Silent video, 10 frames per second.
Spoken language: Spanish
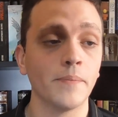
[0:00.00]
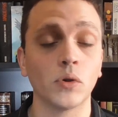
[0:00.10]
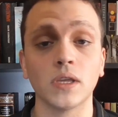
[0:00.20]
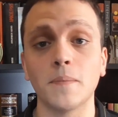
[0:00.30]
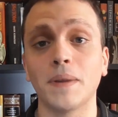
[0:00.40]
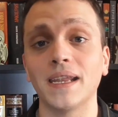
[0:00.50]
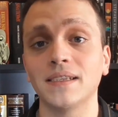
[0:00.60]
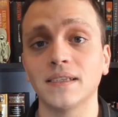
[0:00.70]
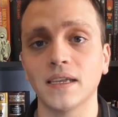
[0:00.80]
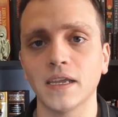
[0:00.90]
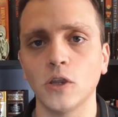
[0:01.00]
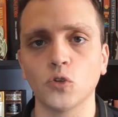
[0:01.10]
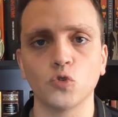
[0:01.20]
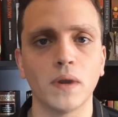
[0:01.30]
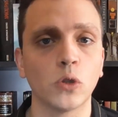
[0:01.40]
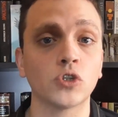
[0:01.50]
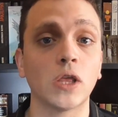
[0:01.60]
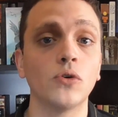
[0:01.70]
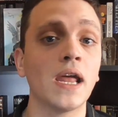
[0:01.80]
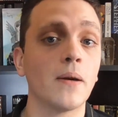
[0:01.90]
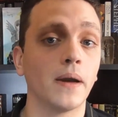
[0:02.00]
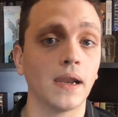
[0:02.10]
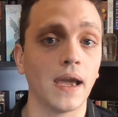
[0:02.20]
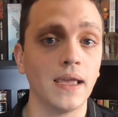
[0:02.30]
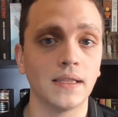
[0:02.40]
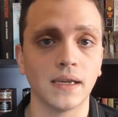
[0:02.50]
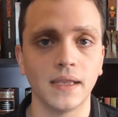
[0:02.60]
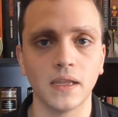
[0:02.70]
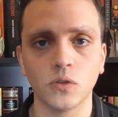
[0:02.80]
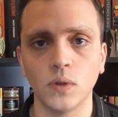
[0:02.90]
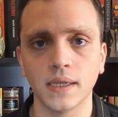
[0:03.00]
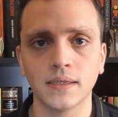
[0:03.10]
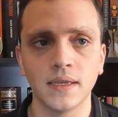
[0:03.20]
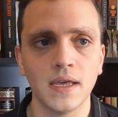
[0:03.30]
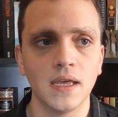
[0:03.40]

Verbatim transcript: porque parece ser que los humanos adoraban a estas criaturas